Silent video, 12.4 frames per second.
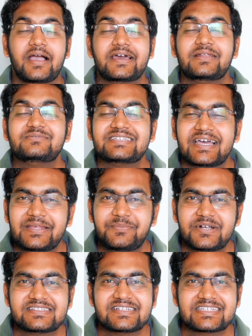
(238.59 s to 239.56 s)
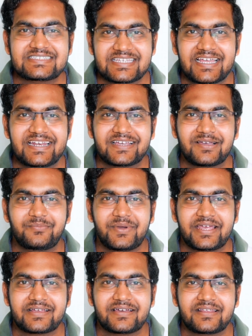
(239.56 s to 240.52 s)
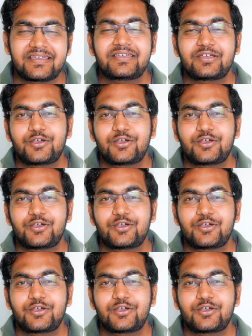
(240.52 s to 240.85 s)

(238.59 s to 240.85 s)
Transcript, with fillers: अगर हम सारी पल्सर की स्टाइलिंग कंपेयर करें